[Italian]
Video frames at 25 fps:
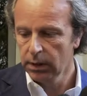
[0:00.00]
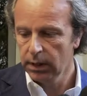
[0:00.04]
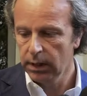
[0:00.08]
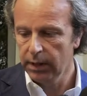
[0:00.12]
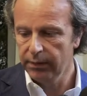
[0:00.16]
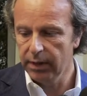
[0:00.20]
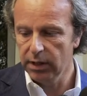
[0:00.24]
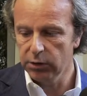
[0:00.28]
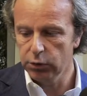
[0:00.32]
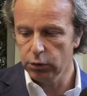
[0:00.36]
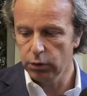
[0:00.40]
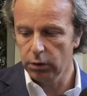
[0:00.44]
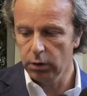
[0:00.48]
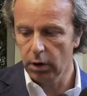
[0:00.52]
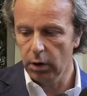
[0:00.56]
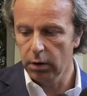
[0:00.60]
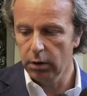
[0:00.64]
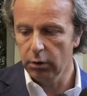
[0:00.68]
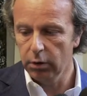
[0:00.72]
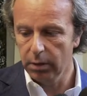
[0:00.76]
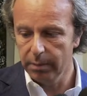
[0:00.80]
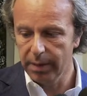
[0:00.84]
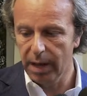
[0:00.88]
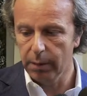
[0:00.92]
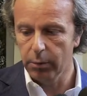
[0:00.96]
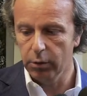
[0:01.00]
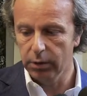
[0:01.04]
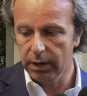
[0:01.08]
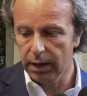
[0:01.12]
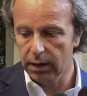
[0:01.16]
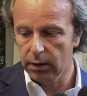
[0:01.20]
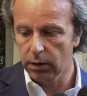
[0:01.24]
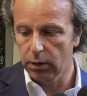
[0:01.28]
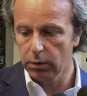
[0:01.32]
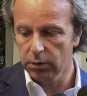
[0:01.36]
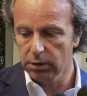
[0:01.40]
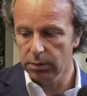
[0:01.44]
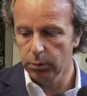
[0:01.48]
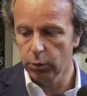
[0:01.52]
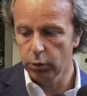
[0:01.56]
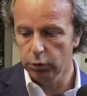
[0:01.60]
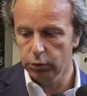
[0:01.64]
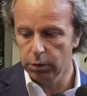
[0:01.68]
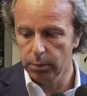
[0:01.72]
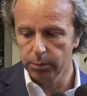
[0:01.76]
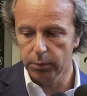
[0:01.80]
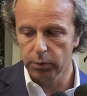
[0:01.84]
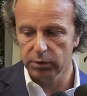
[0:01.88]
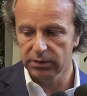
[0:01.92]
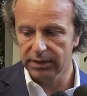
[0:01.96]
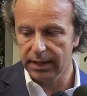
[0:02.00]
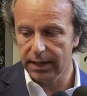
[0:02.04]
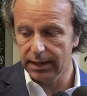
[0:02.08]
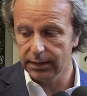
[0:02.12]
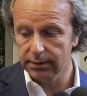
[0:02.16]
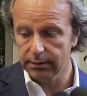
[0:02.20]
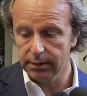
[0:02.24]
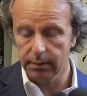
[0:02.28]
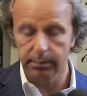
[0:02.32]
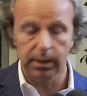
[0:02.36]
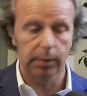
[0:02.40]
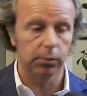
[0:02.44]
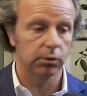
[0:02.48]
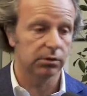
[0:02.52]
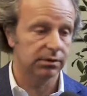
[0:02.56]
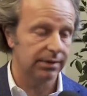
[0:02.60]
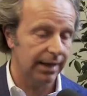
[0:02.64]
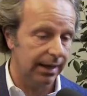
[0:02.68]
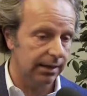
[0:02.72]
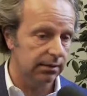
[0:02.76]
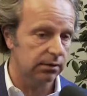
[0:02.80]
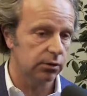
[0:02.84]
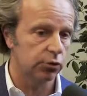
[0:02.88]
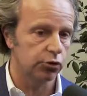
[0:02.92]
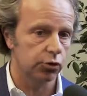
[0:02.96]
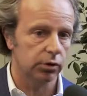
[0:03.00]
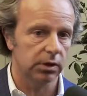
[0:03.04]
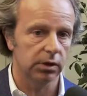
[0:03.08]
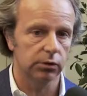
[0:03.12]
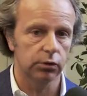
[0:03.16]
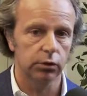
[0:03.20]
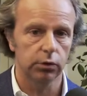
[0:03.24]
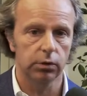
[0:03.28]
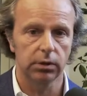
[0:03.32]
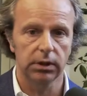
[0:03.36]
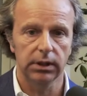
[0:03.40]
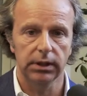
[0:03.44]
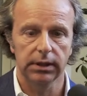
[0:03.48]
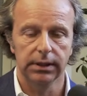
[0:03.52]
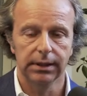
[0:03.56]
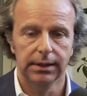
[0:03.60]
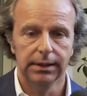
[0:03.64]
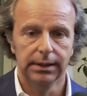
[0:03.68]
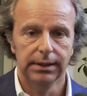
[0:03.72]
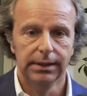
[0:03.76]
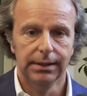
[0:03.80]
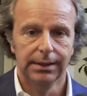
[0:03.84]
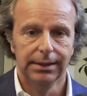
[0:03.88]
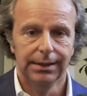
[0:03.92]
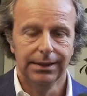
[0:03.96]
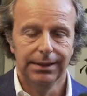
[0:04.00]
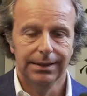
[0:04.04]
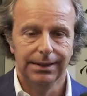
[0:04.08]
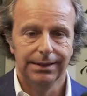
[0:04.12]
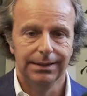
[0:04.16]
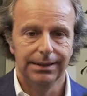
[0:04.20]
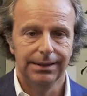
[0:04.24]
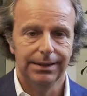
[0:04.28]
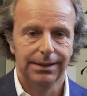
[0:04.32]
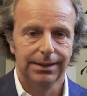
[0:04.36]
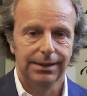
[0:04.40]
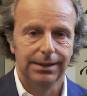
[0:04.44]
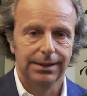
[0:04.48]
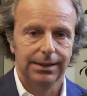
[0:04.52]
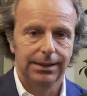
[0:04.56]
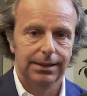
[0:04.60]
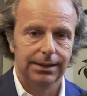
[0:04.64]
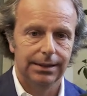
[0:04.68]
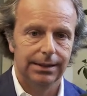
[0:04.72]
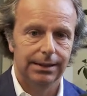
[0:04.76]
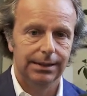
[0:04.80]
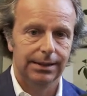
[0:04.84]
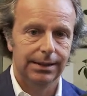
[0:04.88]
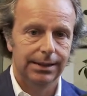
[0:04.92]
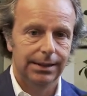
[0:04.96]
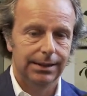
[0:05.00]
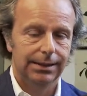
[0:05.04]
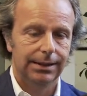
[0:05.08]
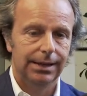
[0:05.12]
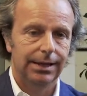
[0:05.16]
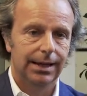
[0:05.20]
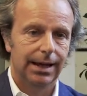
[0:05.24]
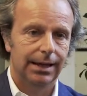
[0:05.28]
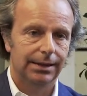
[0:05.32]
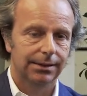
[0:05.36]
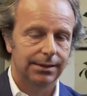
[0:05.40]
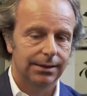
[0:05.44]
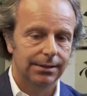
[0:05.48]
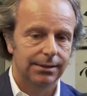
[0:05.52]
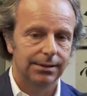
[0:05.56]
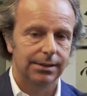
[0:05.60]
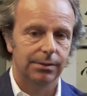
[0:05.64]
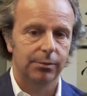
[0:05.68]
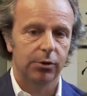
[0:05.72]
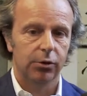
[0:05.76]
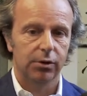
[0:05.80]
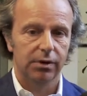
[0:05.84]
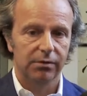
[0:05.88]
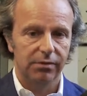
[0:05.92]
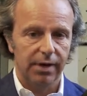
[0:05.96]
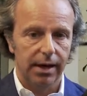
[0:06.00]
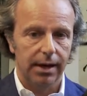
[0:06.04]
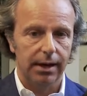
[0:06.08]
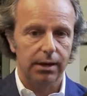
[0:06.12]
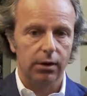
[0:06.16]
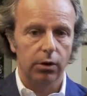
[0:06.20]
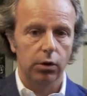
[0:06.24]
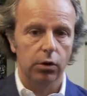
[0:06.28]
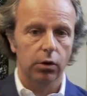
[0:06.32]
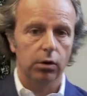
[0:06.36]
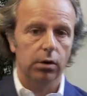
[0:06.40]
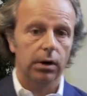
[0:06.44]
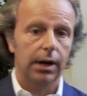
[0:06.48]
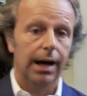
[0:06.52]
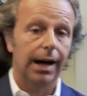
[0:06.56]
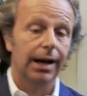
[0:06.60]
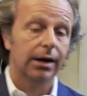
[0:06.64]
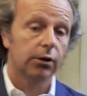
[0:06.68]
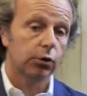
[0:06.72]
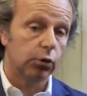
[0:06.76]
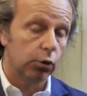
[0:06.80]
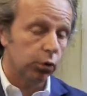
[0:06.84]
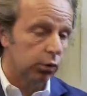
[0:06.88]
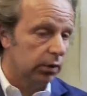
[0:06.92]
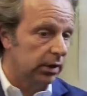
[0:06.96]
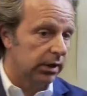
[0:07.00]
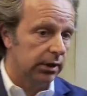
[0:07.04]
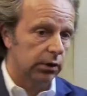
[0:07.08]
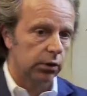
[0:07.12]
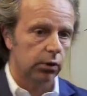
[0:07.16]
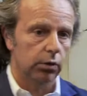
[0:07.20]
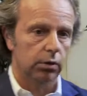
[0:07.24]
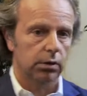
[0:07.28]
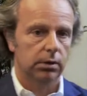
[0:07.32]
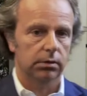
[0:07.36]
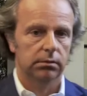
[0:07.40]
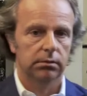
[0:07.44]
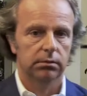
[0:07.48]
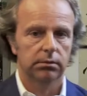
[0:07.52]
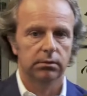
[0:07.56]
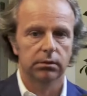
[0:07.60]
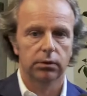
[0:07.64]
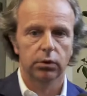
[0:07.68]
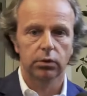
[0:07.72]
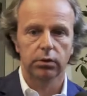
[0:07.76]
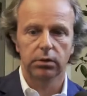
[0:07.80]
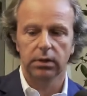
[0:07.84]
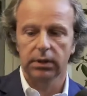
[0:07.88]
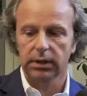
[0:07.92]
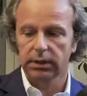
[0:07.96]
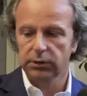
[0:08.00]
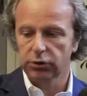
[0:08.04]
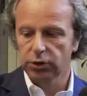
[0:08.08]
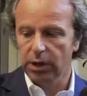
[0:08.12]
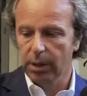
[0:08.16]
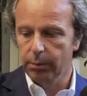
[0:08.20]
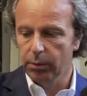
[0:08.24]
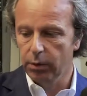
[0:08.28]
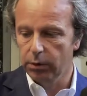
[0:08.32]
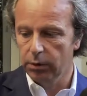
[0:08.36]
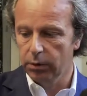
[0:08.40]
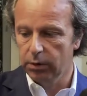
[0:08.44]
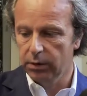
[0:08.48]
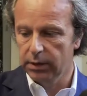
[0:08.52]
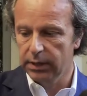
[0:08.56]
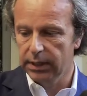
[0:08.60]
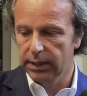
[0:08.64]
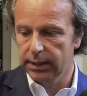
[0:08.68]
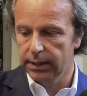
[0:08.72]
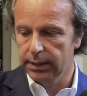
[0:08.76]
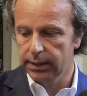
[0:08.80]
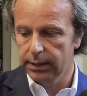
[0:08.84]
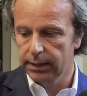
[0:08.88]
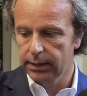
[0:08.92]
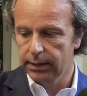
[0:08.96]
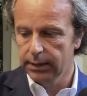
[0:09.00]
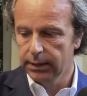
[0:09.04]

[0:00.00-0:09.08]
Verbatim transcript: Adesso no, noi abbiamo una rosa molto importante, abbiamo tanti giocatori di, di, di altissimo livello, alcuni non, non, diciamo, non, ne,